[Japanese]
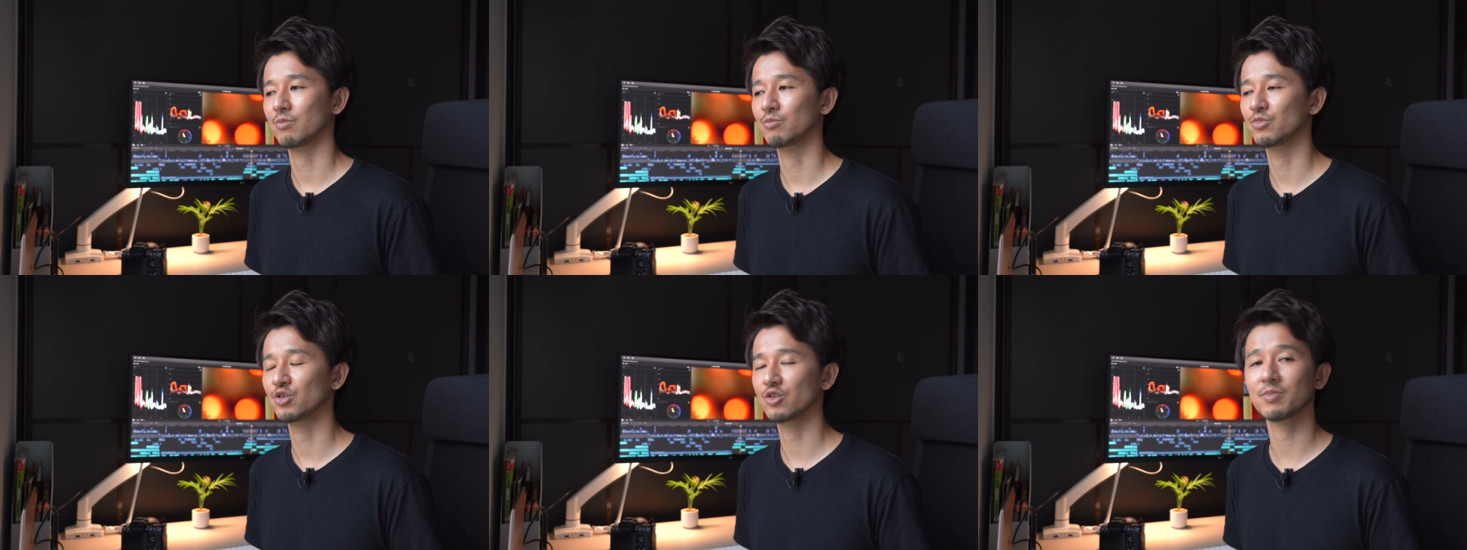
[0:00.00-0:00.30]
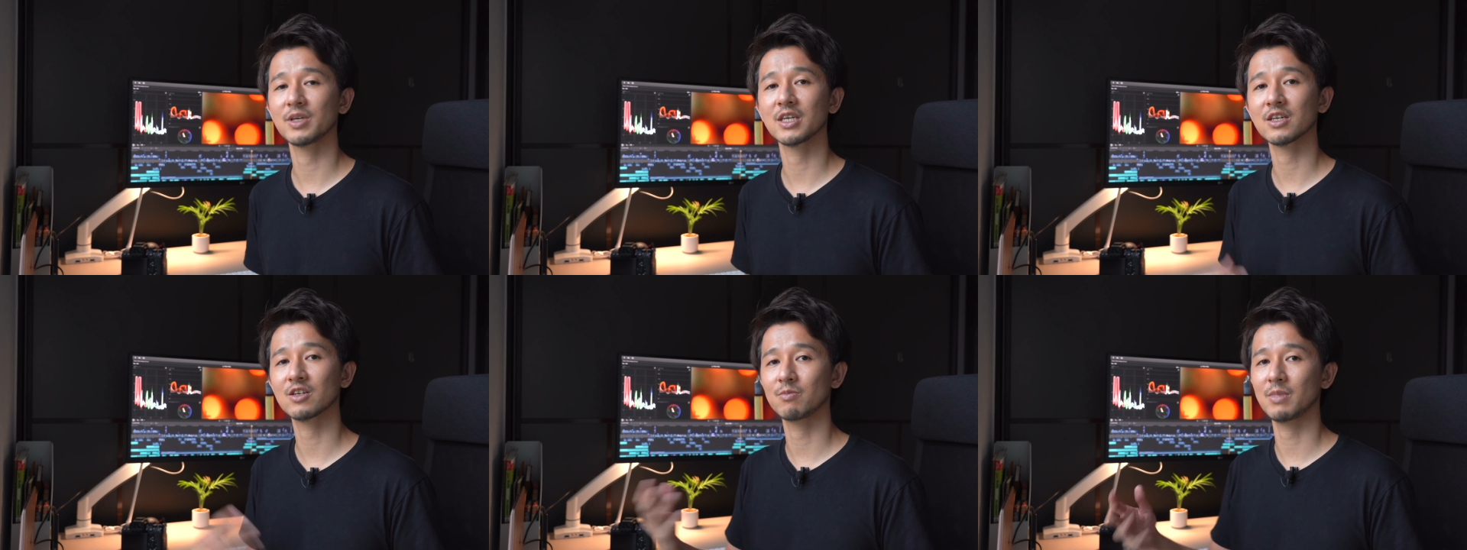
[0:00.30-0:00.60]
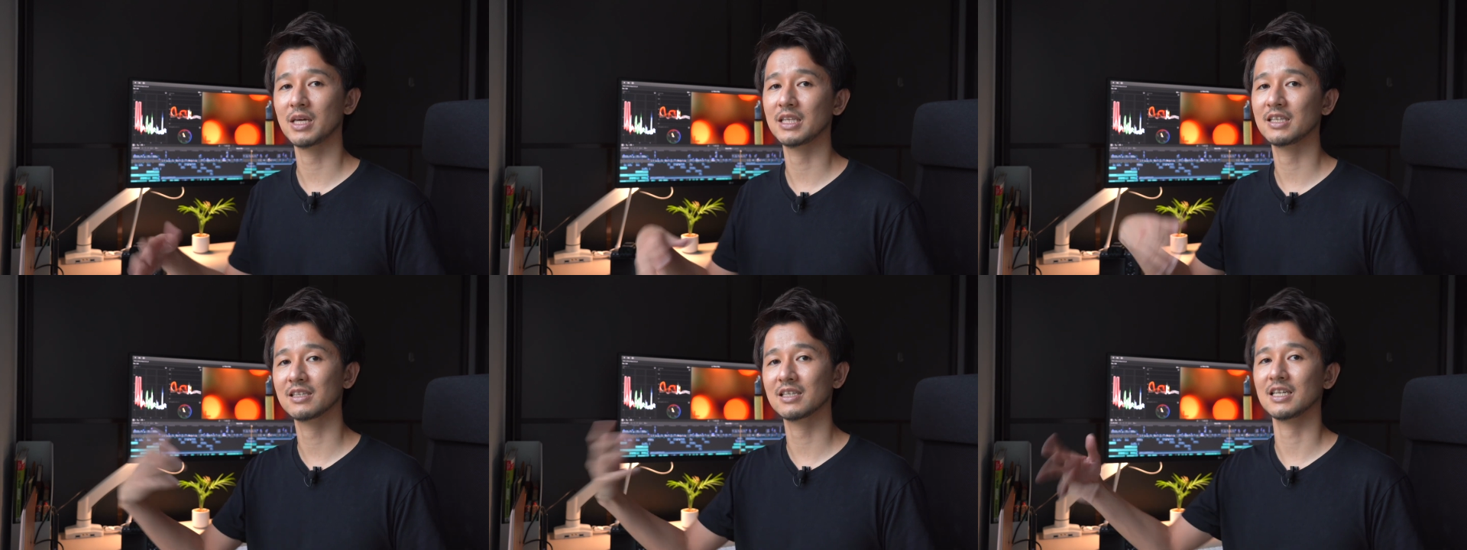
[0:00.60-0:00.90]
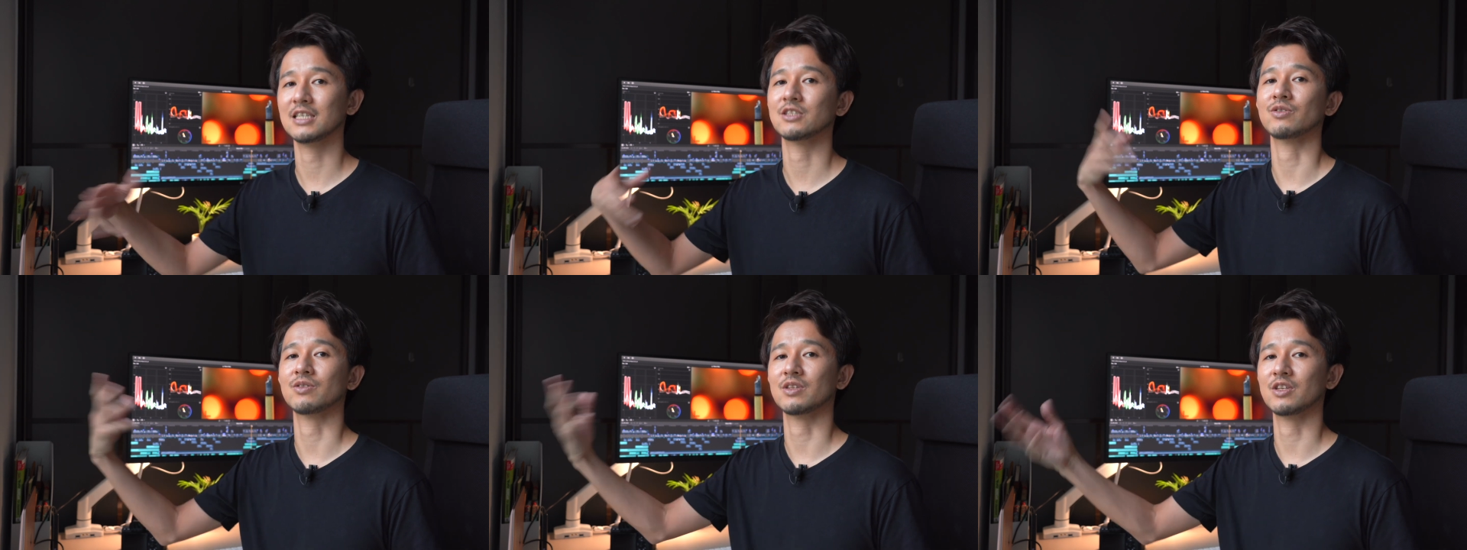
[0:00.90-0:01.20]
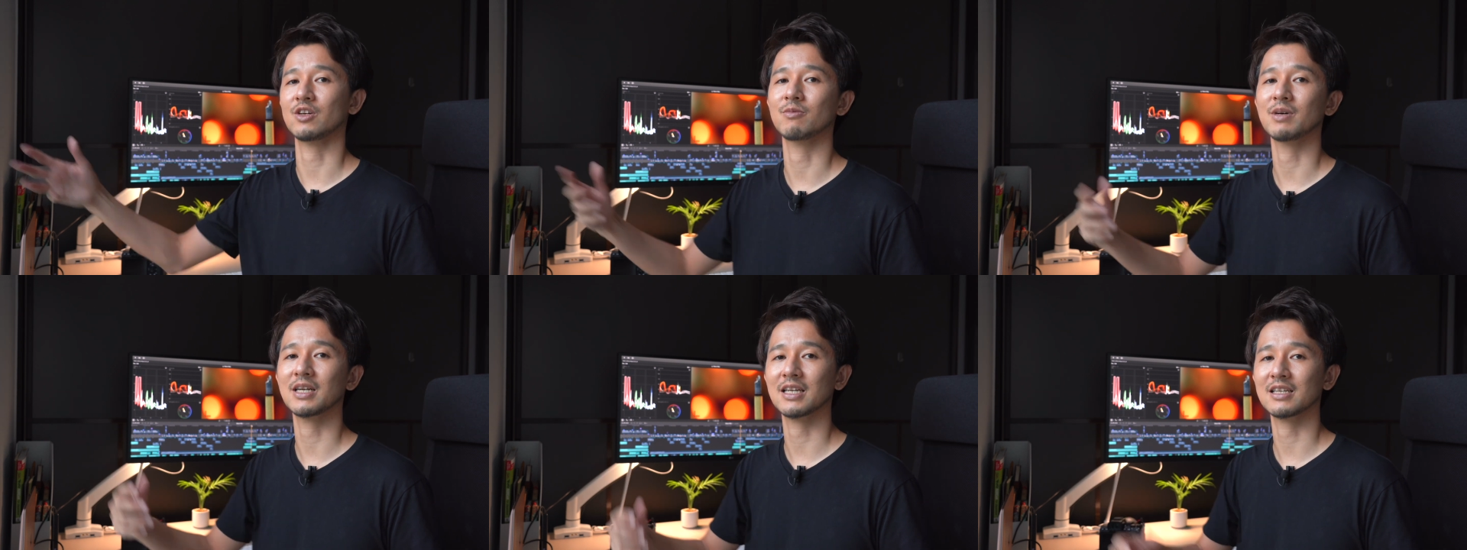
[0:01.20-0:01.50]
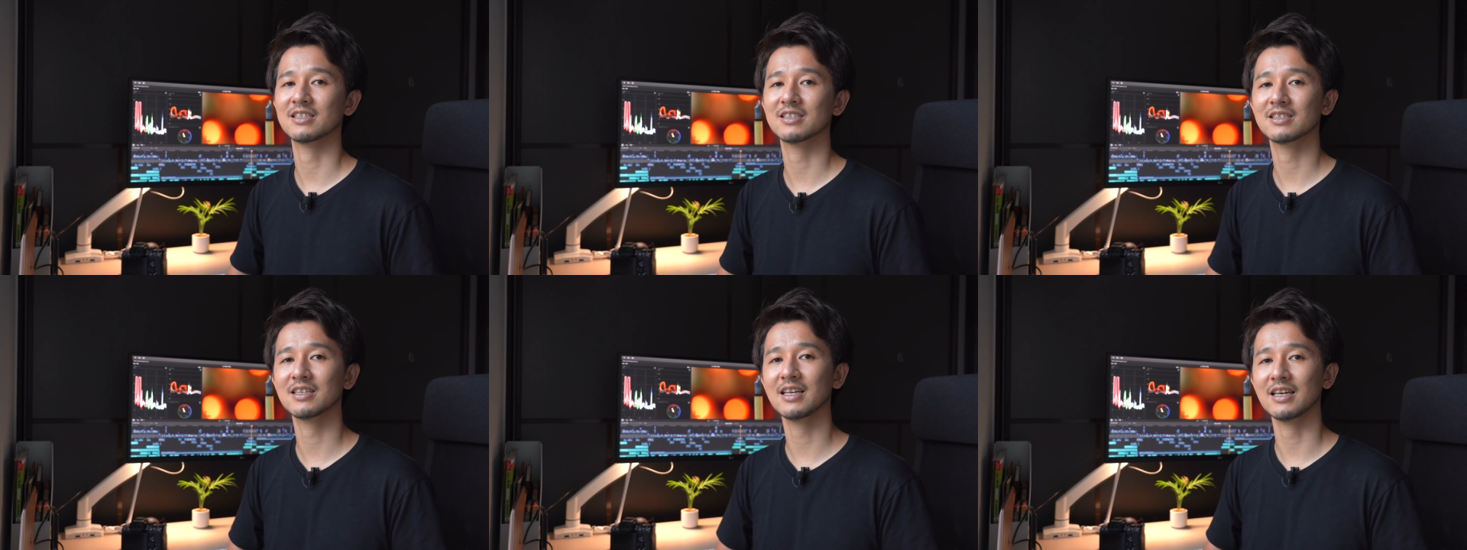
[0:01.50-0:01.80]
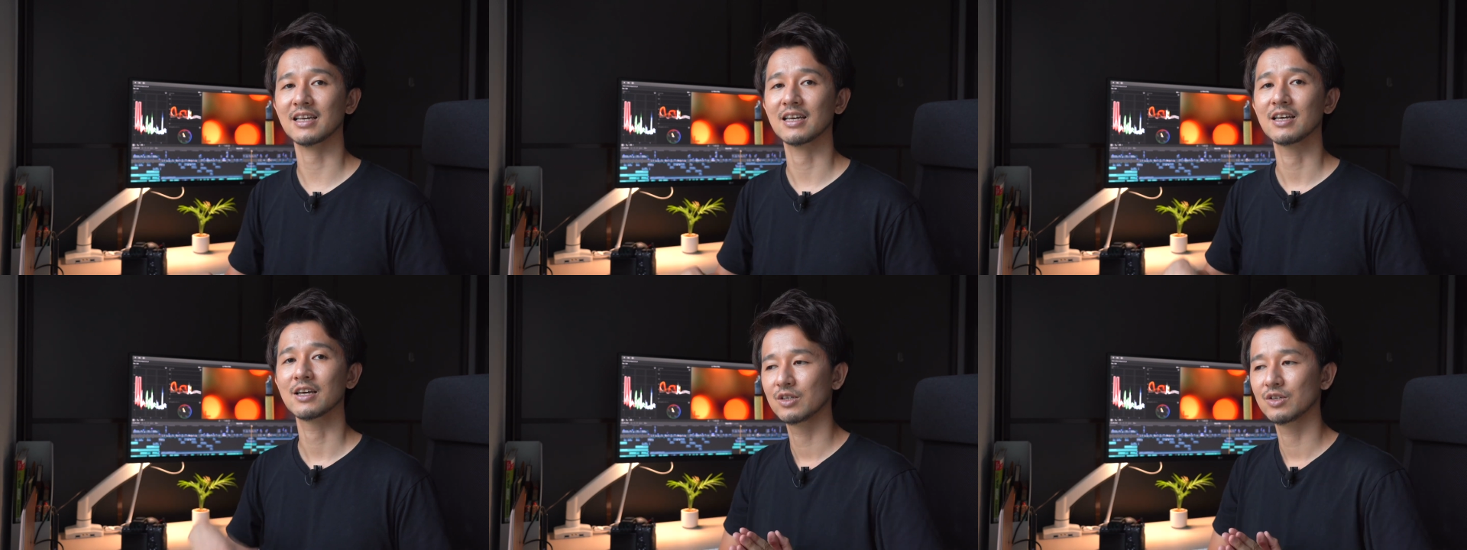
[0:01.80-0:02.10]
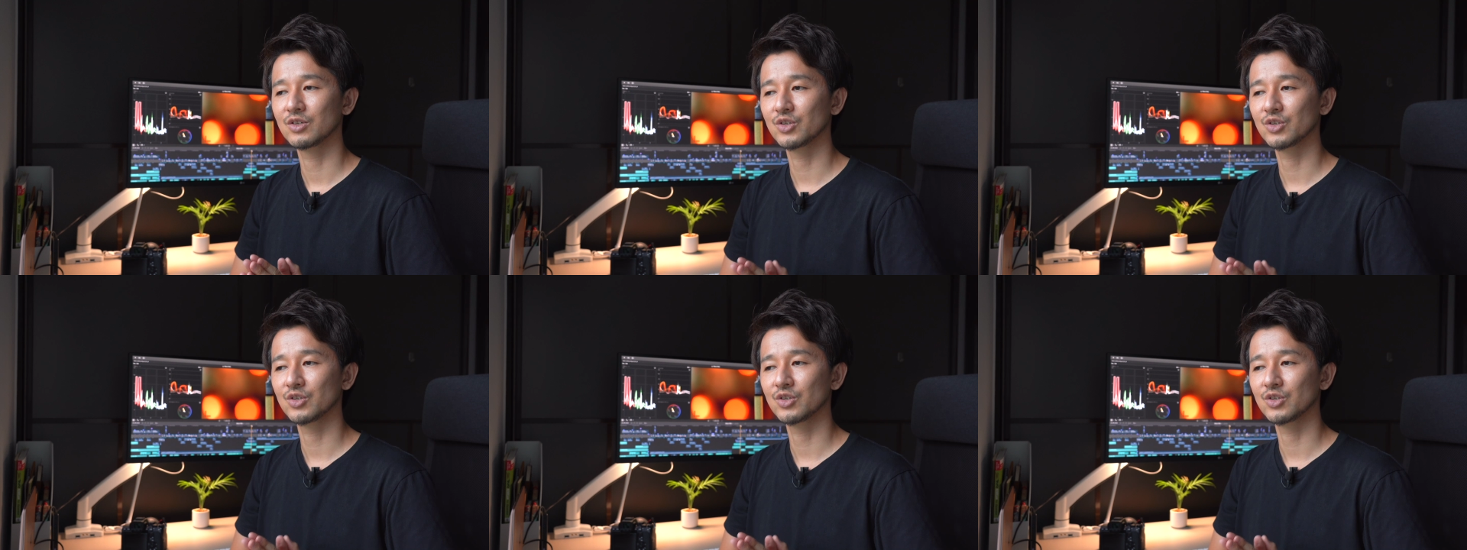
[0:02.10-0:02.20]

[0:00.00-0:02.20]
ムービングメディテーションと呼ばれてて、